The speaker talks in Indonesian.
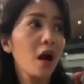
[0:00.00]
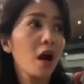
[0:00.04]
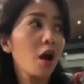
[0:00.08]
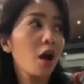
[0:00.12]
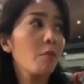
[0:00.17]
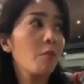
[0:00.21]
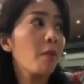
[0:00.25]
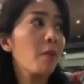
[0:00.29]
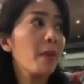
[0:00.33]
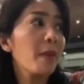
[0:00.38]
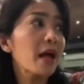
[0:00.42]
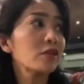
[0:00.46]

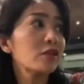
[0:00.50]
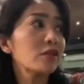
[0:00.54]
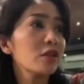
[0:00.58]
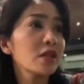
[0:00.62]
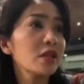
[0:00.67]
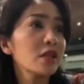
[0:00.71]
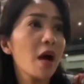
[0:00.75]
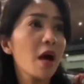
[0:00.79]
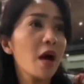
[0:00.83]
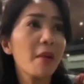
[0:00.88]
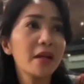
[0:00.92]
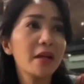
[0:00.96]
kalau mau
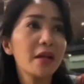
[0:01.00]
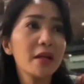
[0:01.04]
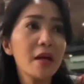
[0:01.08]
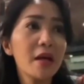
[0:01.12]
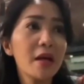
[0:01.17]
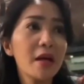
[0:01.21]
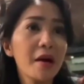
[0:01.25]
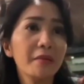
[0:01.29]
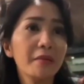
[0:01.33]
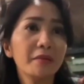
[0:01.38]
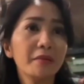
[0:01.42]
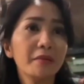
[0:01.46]
pansos nggak sama
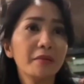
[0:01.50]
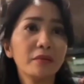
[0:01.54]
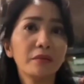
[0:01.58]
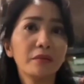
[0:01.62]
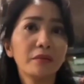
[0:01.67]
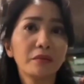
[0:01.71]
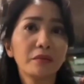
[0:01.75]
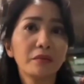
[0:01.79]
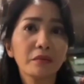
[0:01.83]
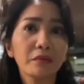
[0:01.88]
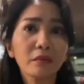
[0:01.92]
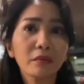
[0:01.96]
dia
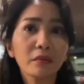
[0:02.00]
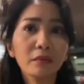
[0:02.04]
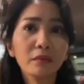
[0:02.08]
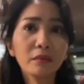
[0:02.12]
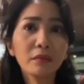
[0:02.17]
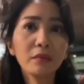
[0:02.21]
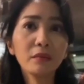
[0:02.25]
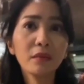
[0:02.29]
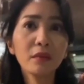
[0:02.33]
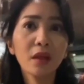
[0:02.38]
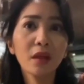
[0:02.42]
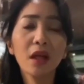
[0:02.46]

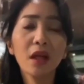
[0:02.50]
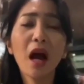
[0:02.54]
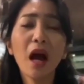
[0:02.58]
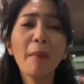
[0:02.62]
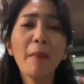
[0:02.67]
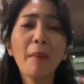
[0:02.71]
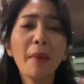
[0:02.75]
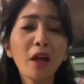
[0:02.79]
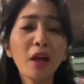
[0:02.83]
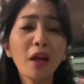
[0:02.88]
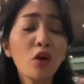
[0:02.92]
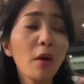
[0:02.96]

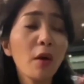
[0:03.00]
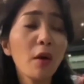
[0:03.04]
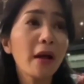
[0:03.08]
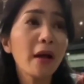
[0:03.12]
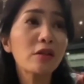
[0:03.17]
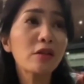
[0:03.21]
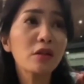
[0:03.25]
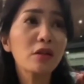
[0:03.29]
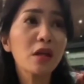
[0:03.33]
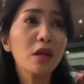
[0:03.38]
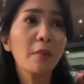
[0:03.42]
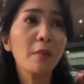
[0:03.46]
ngapain gue
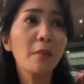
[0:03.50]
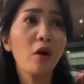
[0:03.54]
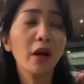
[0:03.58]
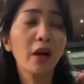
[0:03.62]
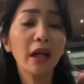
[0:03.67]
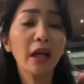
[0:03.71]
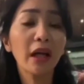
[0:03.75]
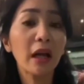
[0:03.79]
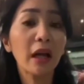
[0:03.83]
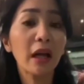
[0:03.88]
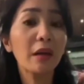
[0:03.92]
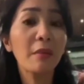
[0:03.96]
pansos sama
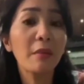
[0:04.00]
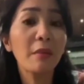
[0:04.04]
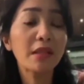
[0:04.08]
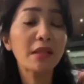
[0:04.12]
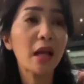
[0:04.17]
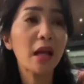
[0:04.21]
orang yang lagi